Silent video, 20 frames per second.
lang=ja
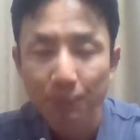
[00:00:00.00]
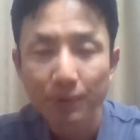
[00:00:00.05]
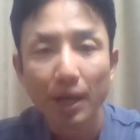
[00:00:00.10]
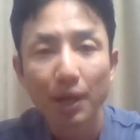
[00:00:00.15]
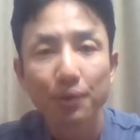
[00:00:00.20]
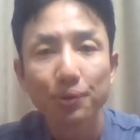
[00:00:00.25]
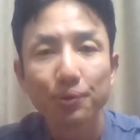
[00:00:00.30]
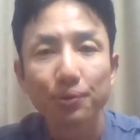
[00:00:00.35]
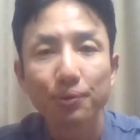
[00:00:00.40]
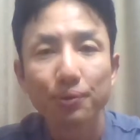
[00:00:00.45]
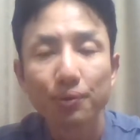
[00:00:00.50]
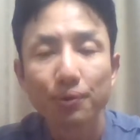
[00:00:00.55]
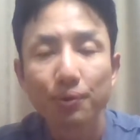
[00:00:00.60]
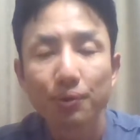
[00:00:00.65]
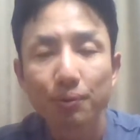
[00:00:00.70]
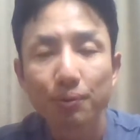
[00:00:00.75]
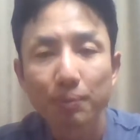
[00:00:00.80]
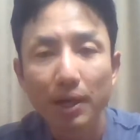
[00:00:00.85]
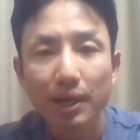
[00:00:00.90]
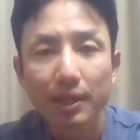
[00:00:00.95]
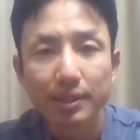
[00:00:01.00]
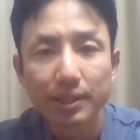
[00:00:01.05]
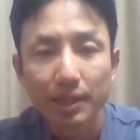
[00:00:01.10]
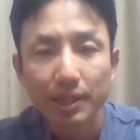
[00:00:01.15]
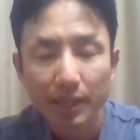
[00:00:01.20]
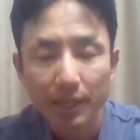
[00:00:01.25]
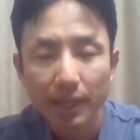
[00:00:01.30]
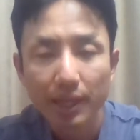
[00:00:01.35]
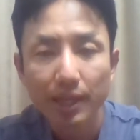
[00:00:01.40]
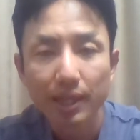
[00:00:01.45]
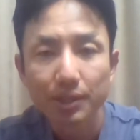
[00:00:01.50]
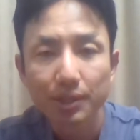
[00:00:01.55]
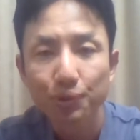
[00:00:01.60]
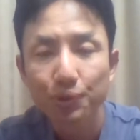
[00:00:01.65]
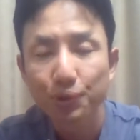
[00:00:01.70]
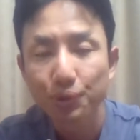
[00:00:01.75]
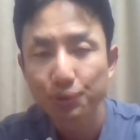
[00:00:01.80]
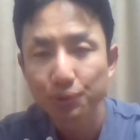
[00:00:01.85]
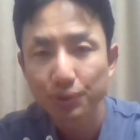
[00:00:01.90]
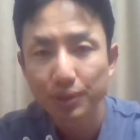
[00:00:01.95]
あのー、まあ、勝手なね独
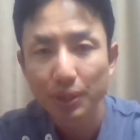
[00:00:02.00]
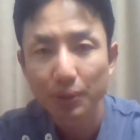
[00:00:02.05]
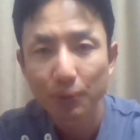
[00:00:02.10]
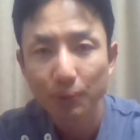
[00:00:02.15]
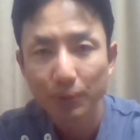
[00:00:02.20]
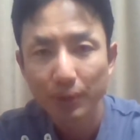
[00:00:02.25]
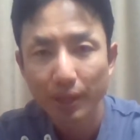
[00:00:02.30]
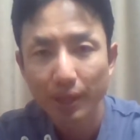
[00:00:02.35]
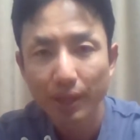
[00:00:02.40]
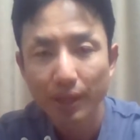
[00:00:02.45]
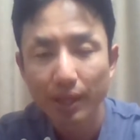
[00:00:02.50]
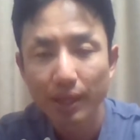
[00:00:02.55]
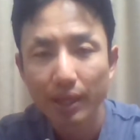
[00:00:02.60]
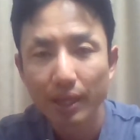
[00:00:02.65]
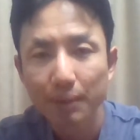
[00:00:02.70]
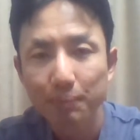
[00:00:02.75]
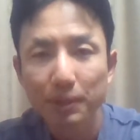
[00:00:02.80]
り言なので、